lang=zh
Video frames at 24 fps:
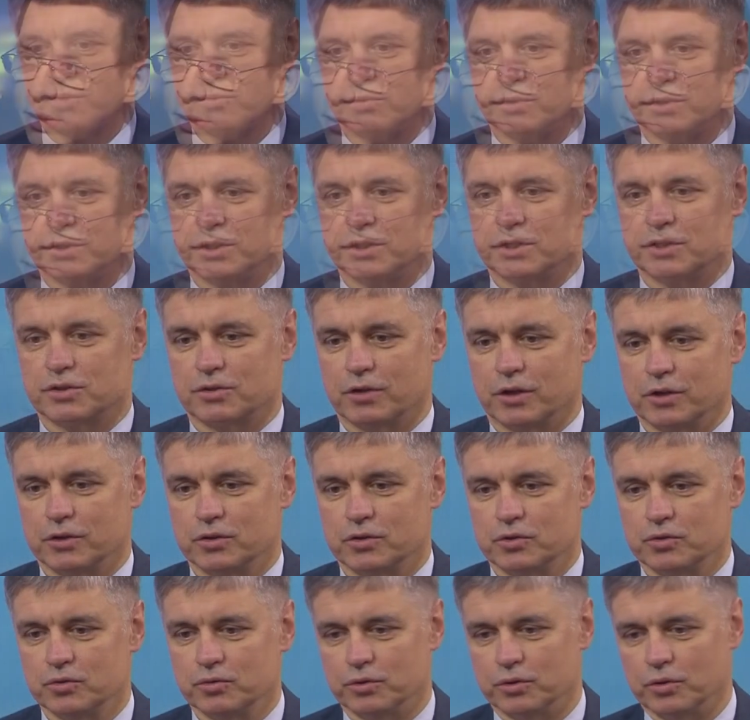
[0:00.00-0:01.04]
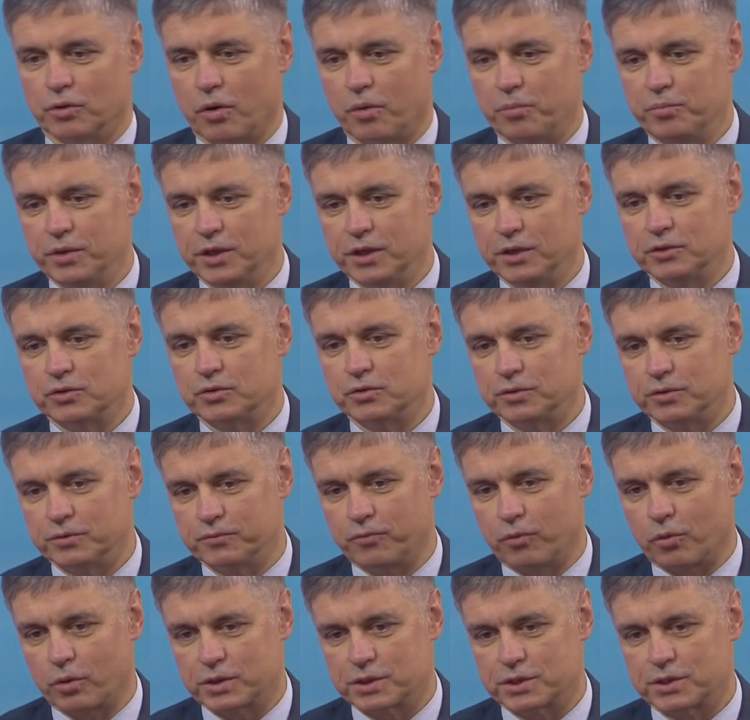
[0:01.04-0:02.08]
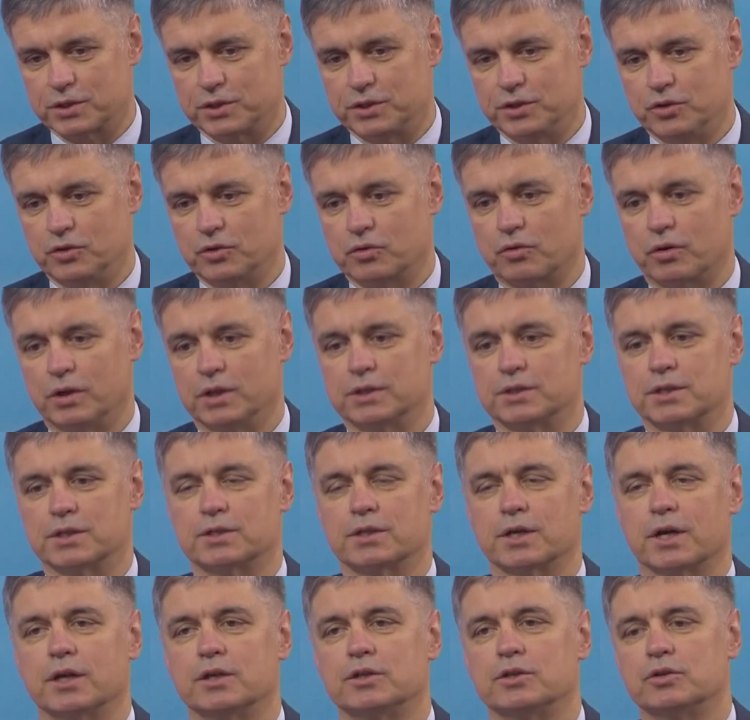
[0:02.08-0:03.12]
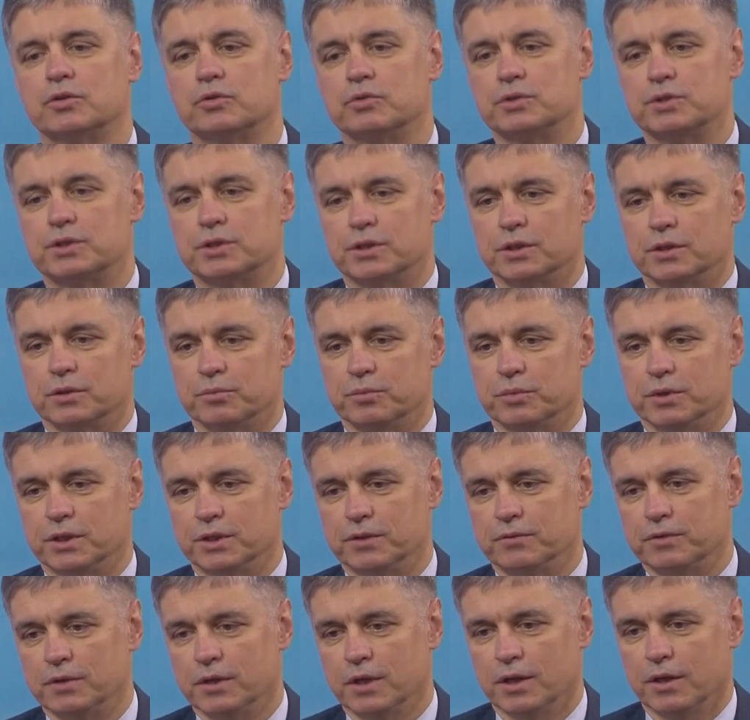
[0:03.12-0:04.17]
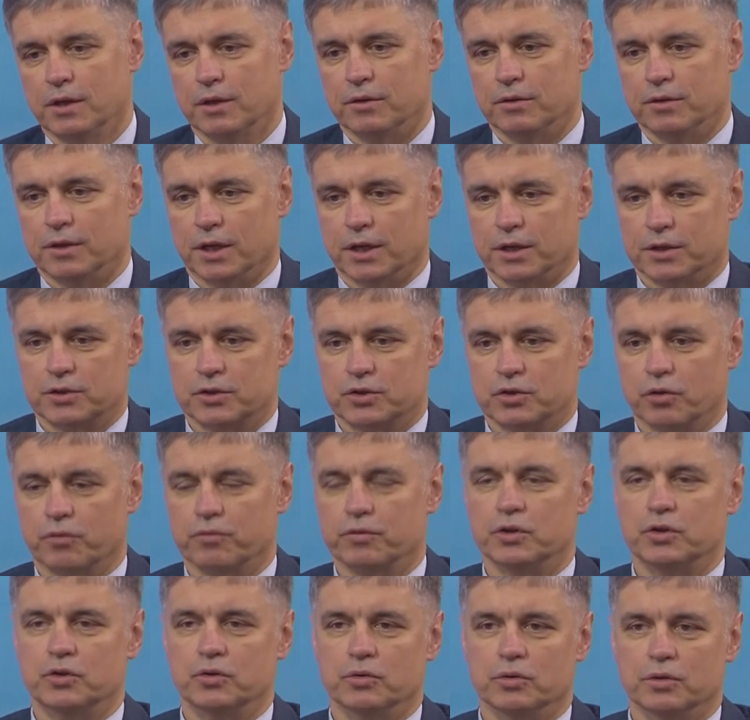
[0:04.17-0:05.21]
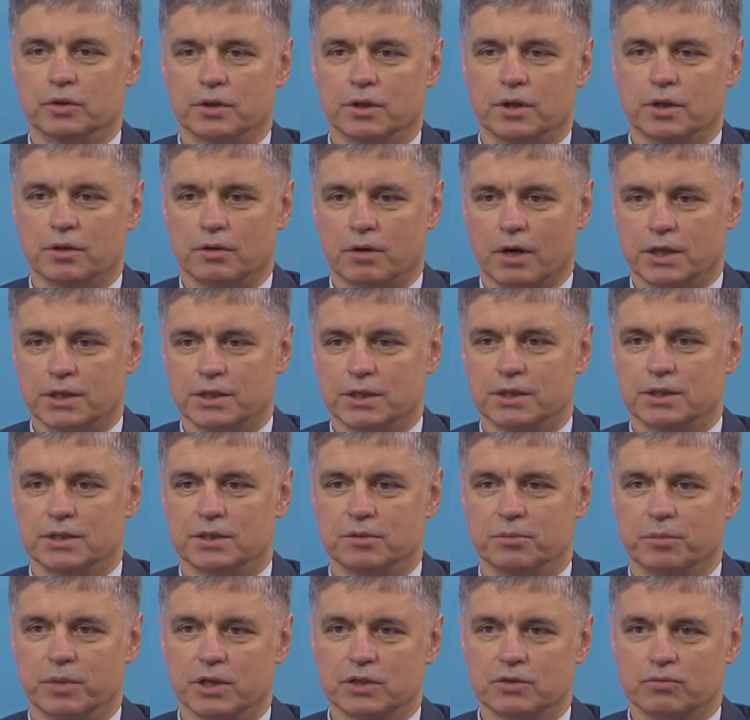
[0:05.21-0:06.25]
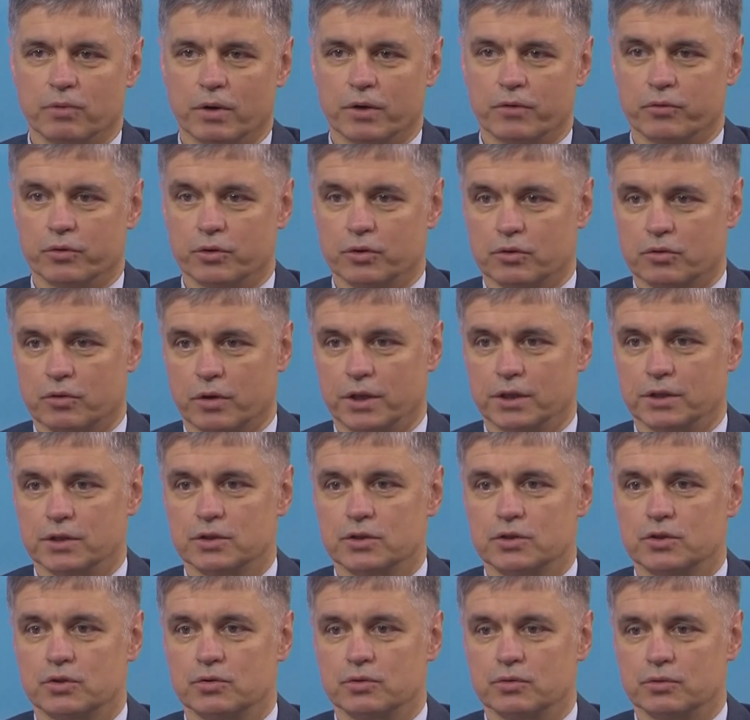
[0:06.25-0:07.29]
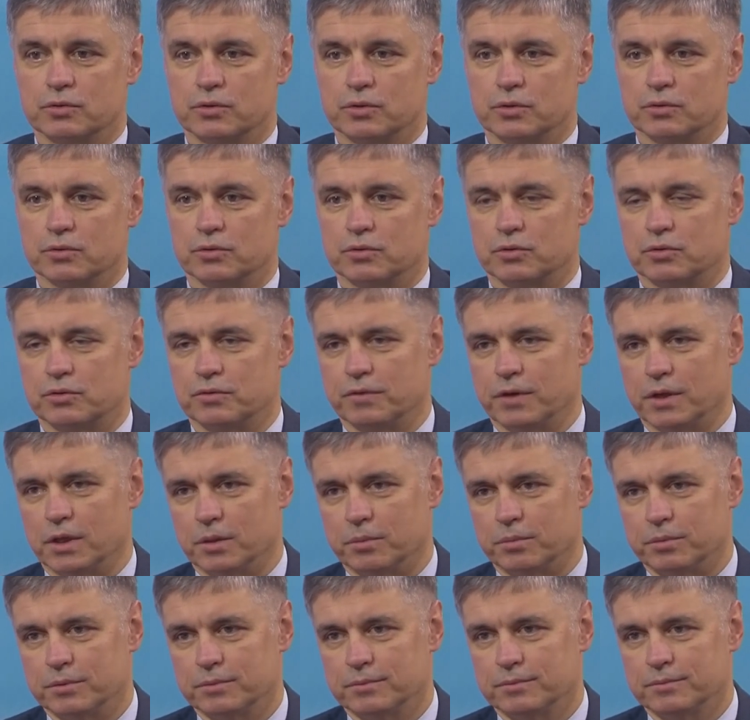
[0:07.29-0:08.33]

What he's trying to do, you know, appealing to the forces in Ukrainian society who still believe that Soviet Union and Russia is the best way for Ukrainians to to to develop.